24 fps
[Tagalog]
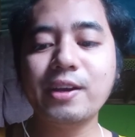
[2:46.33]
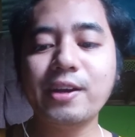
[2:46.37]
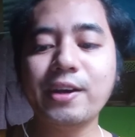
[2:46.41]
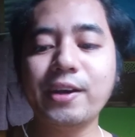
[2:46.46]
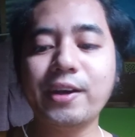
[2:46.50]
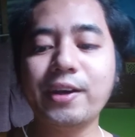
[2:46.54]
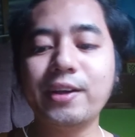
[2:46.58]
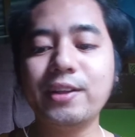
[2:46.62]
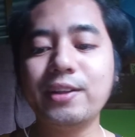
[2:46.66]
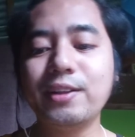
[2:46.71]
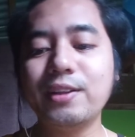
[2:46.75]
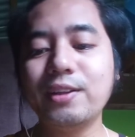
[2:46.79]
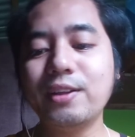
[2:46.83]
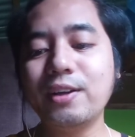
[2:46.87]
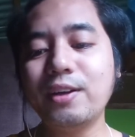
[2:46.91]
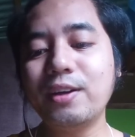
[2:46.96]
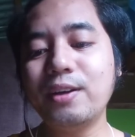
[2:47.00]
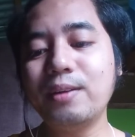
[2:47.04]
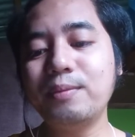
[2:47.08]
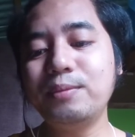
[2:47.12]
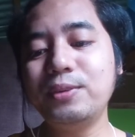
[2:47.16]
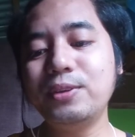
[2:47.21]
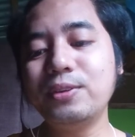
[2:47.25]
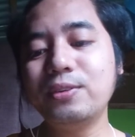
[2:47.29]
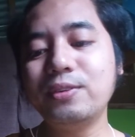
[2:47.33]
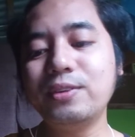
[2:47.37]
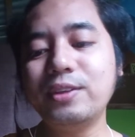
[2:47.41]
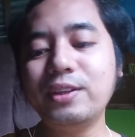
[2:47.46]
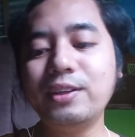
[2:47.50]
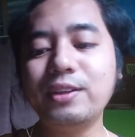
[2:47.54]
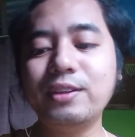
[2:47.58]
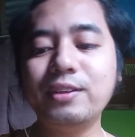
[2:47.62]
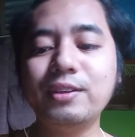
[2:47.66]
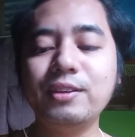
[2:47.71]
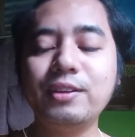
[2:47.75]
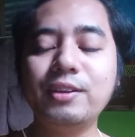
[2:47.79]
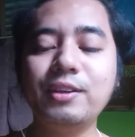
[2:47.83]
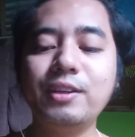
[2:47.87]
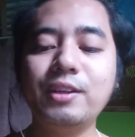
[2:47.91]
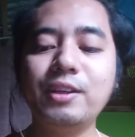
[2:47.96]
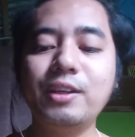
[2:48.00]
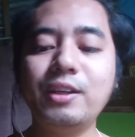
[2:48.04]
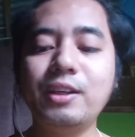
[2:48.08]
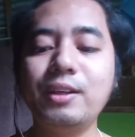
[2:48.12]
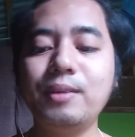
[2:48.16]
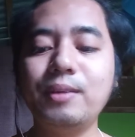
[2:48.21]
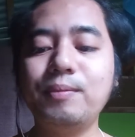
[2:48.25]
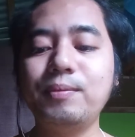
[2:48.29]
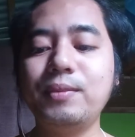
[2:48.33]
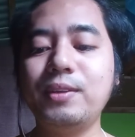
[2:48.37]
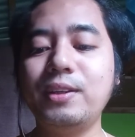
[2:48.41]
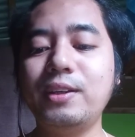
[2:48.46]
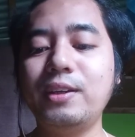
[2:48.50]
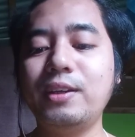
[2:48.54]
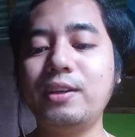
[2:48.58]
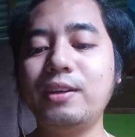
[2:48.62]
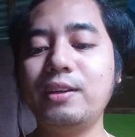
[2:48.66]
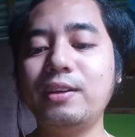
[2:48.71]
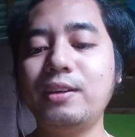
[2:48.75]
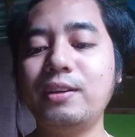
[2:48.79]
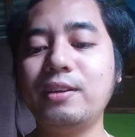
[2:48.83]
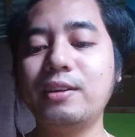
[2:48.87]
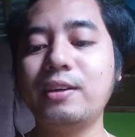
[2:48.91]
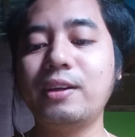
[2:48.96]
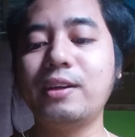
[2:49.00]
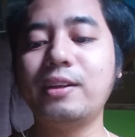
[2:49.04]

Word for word: I love you in the evening